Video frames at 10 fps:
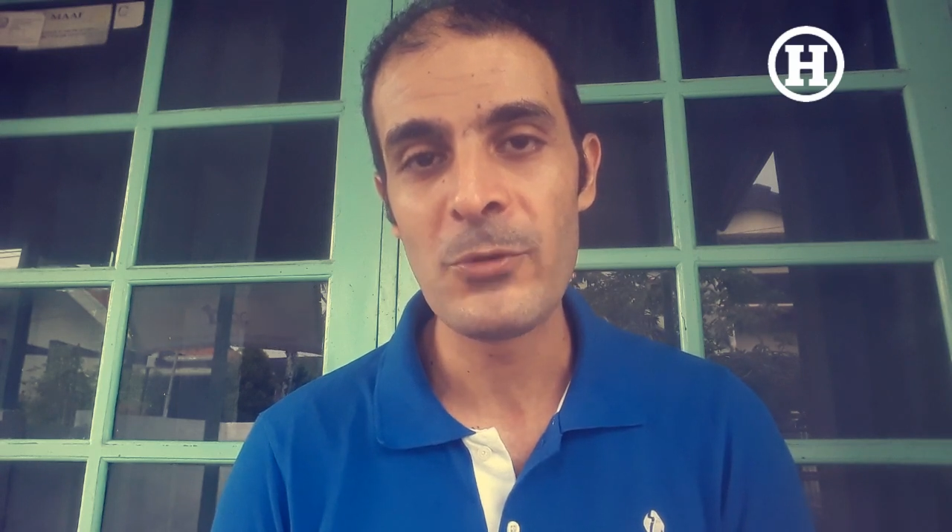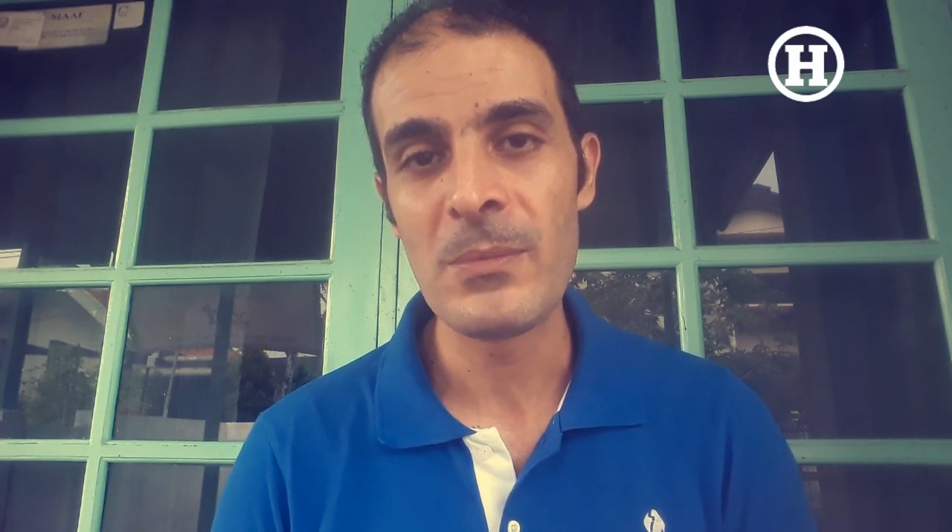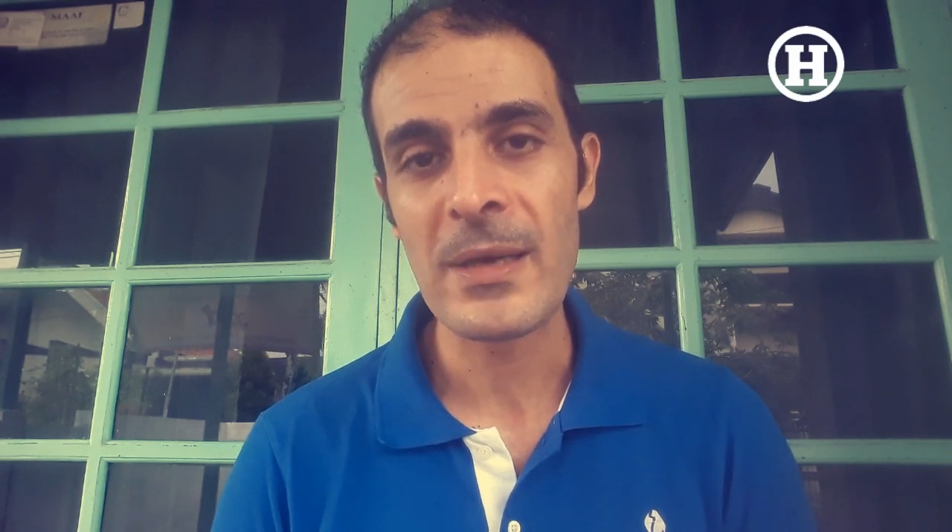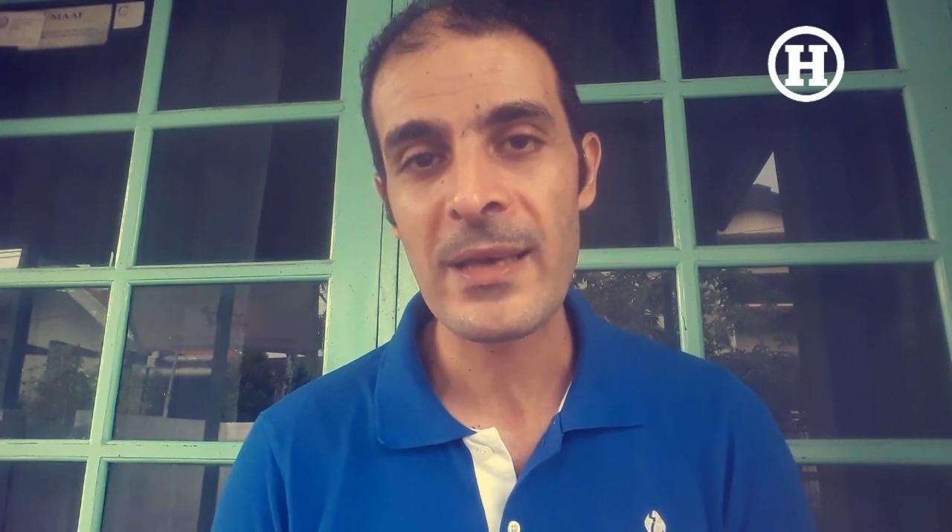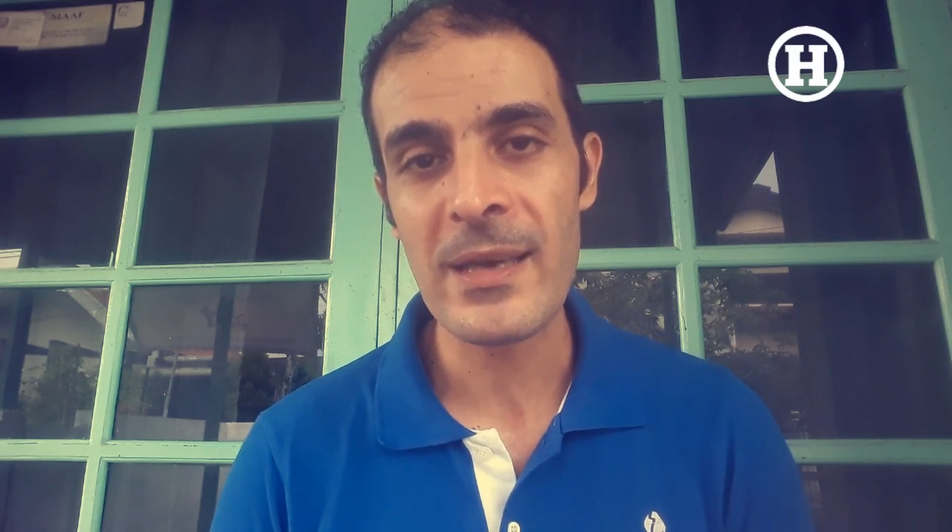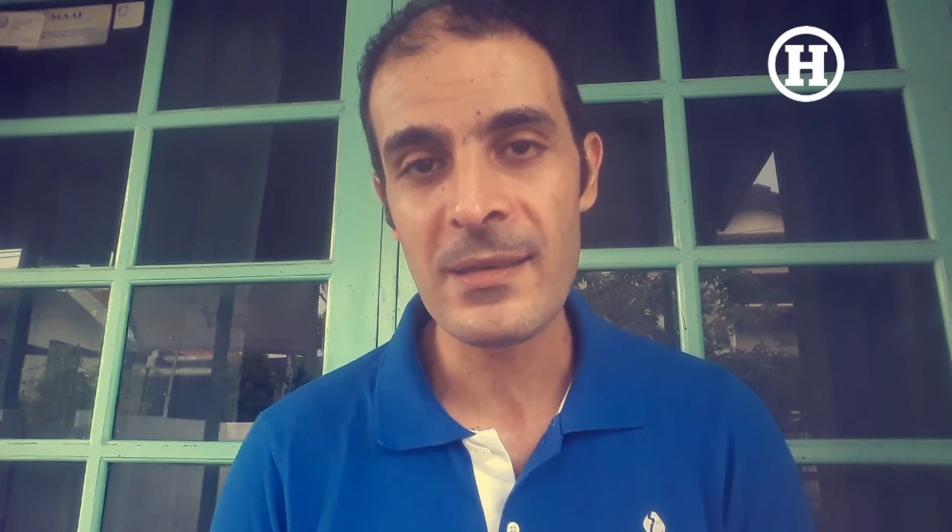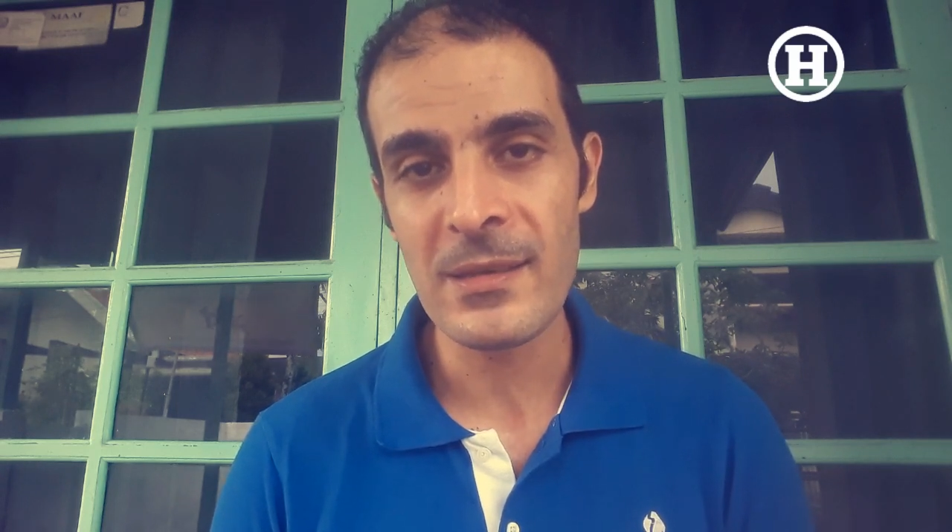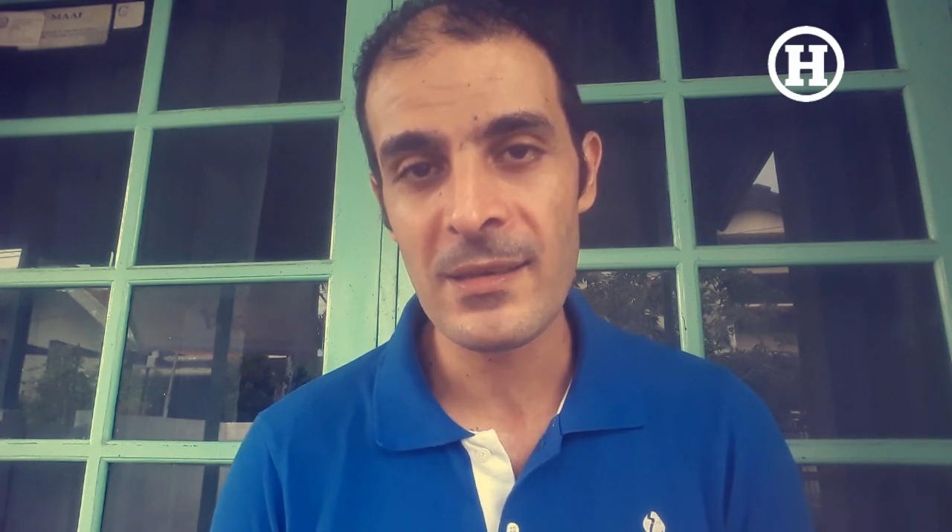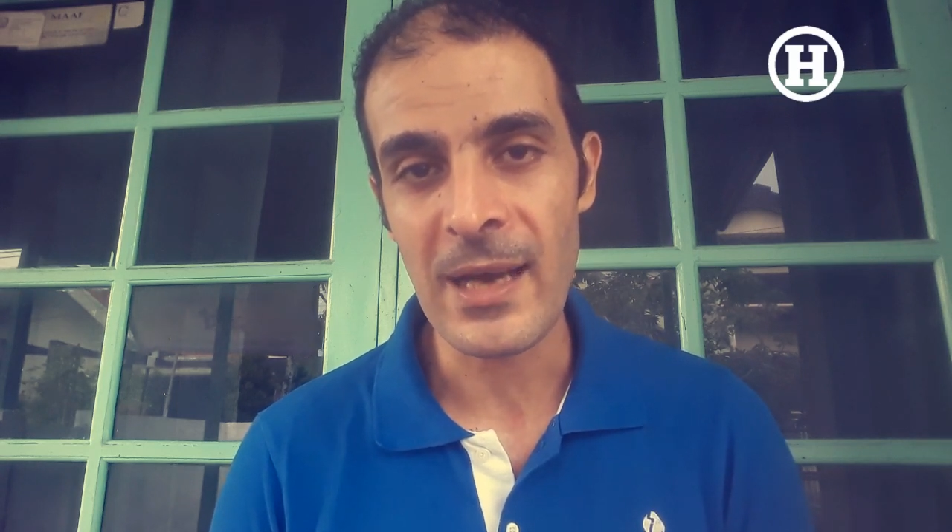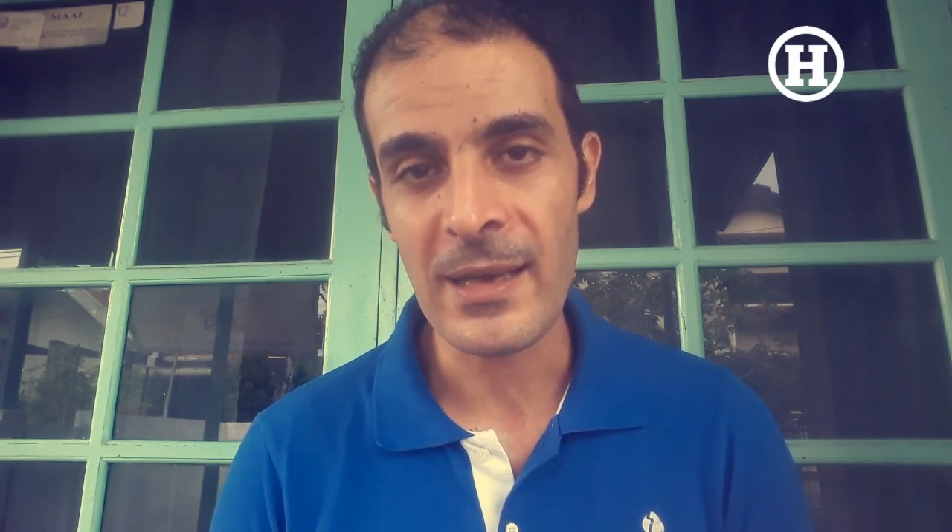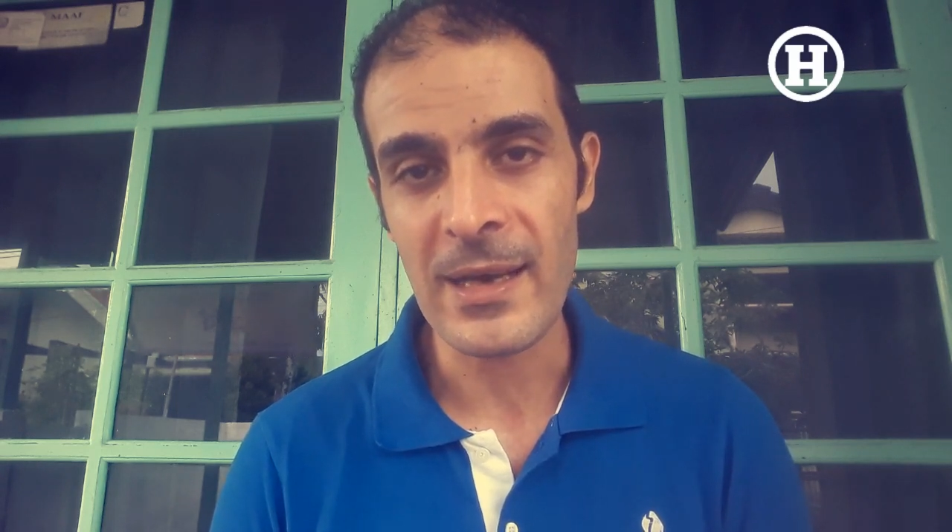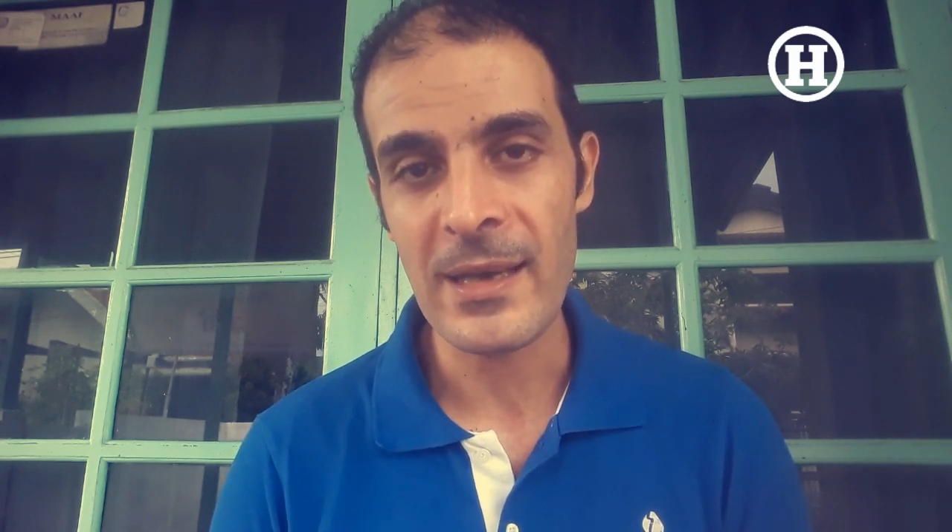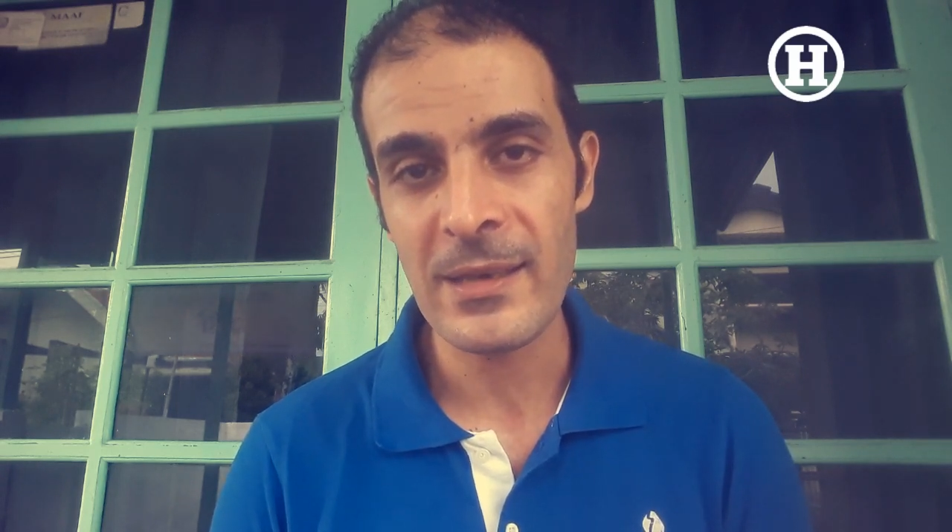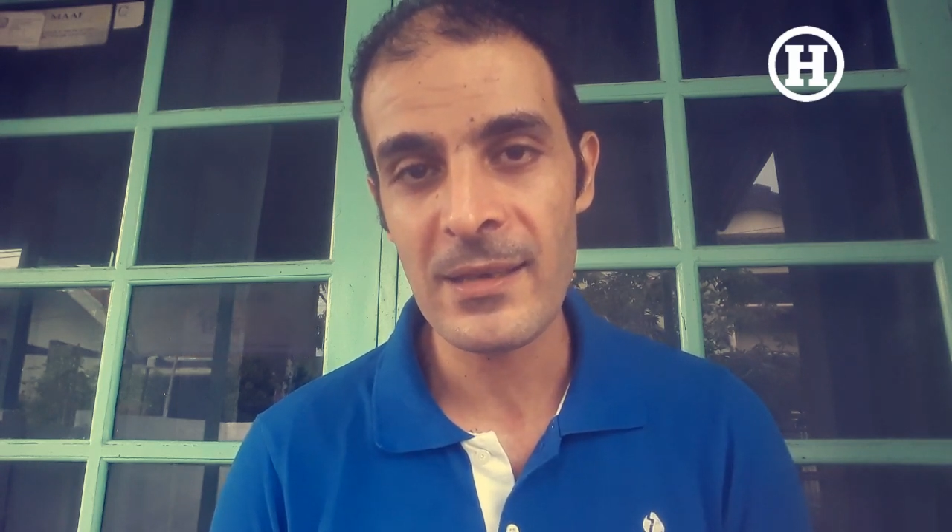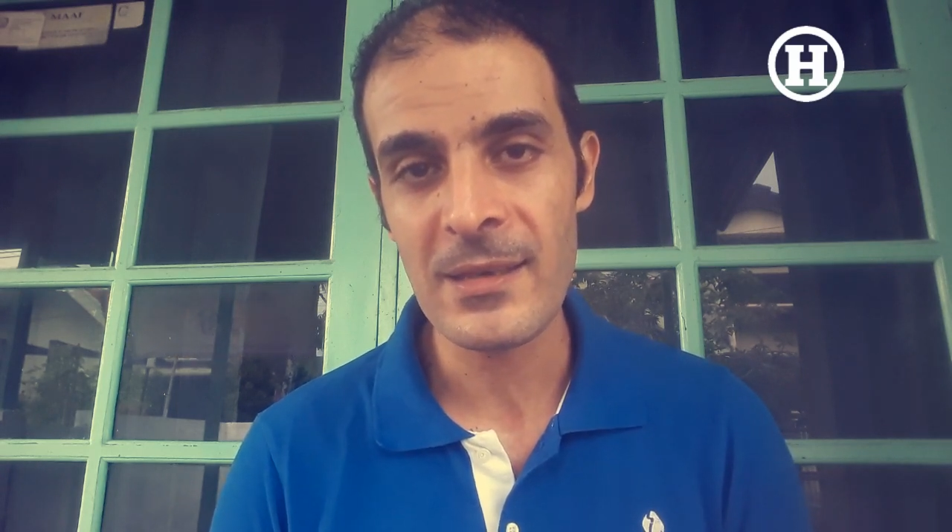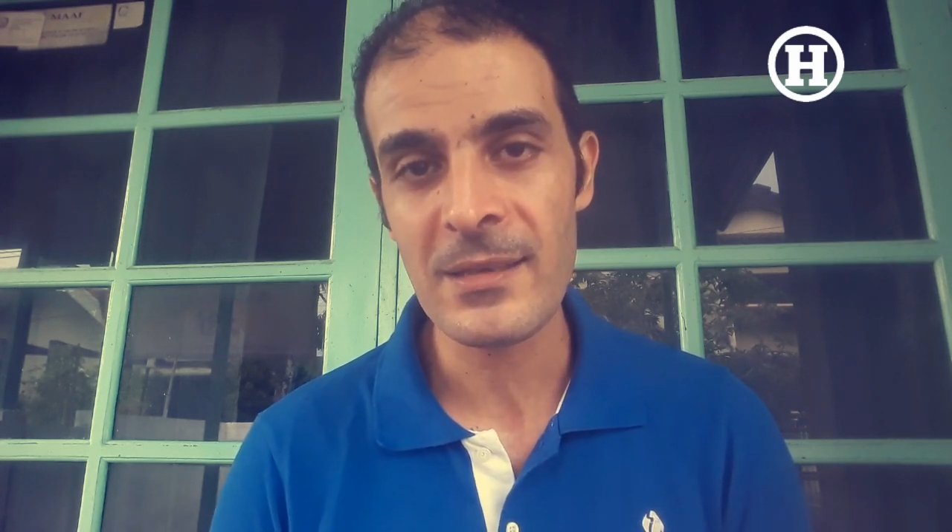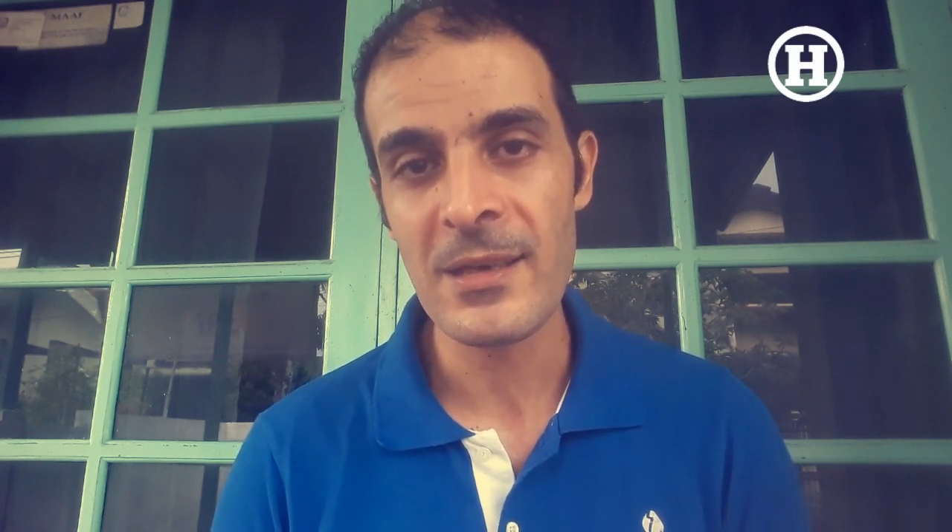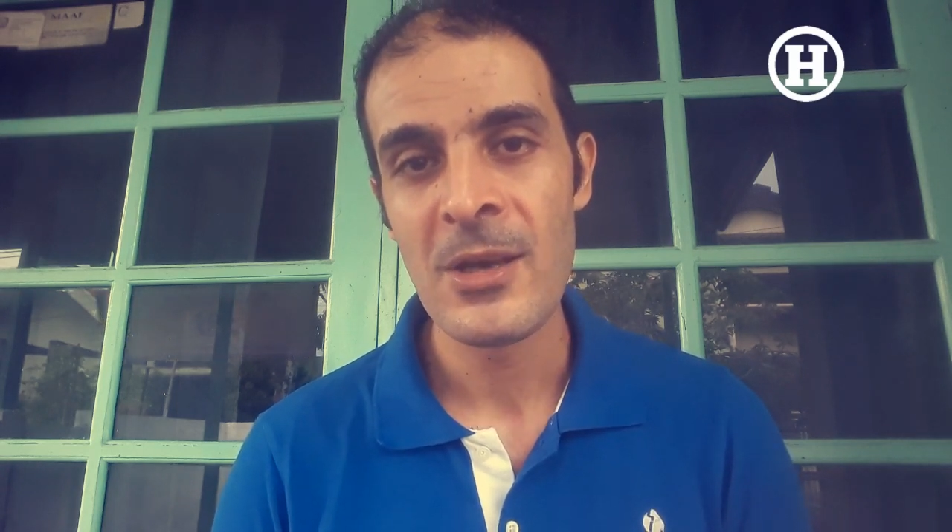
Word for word: والمكان اللي هيعينك